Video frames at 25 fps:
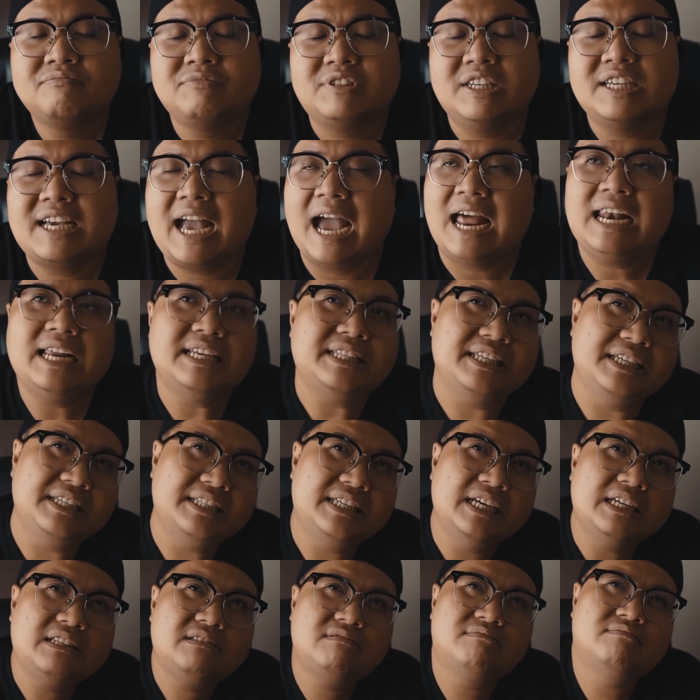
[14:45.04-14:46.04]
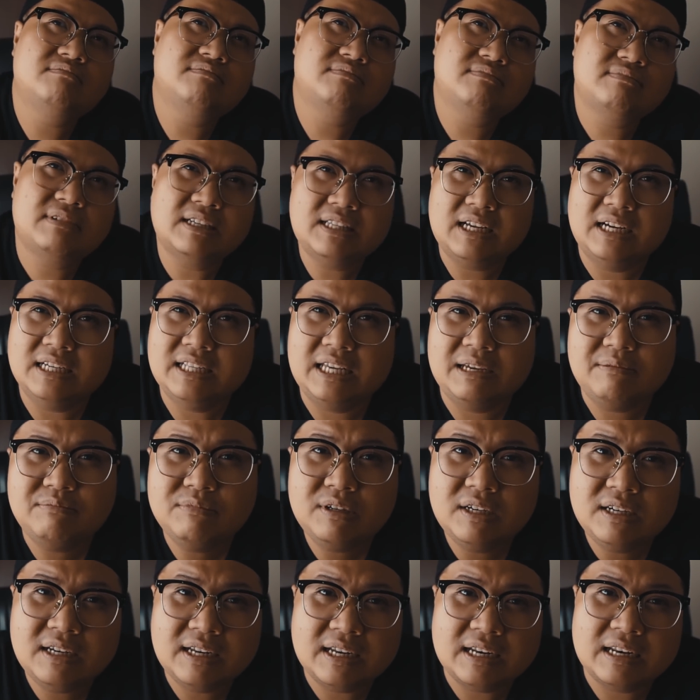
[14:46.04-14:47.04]
chị ngã là chị chết cái thời
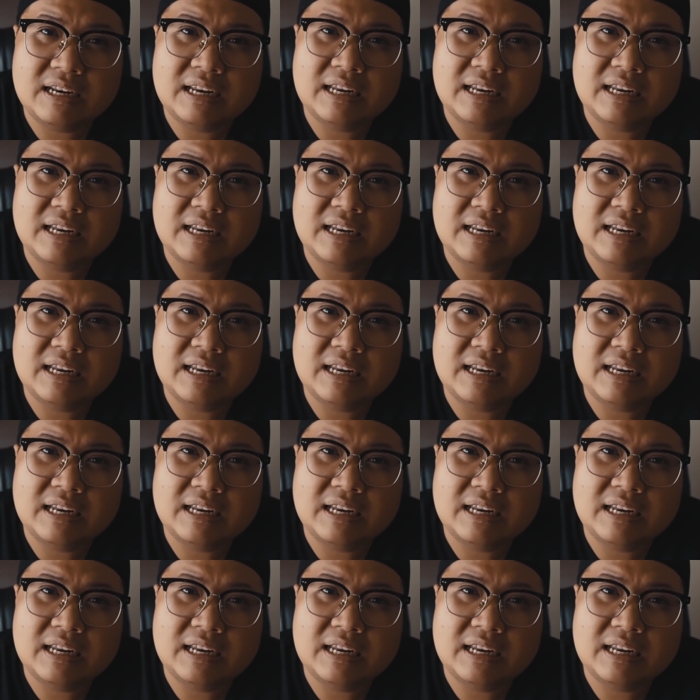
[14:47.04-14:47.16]
điểm đó là